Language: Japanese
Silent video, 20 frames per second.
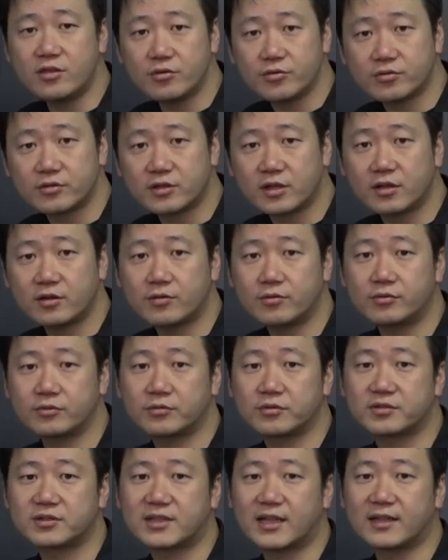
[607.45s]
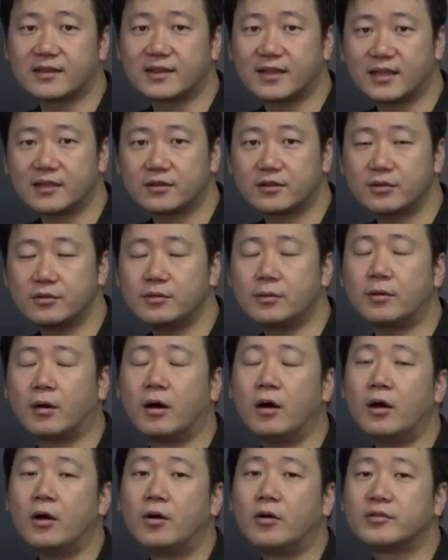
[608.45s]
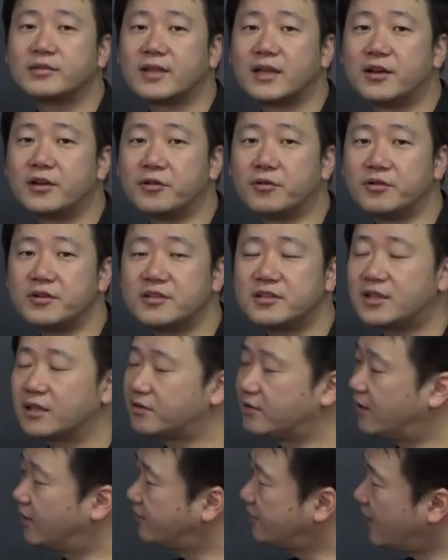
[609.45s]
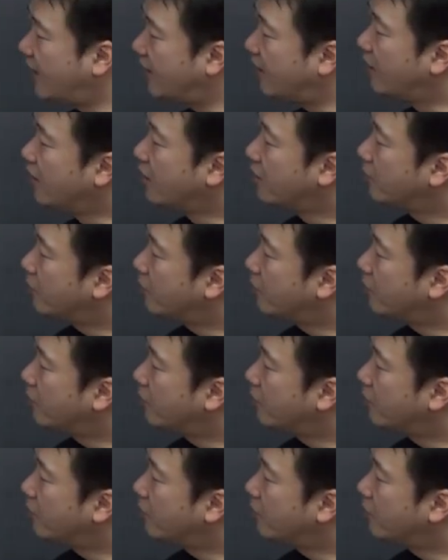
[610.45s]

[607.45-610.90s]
治をしていこうとしたんだっていうのを押さえるようにしてください。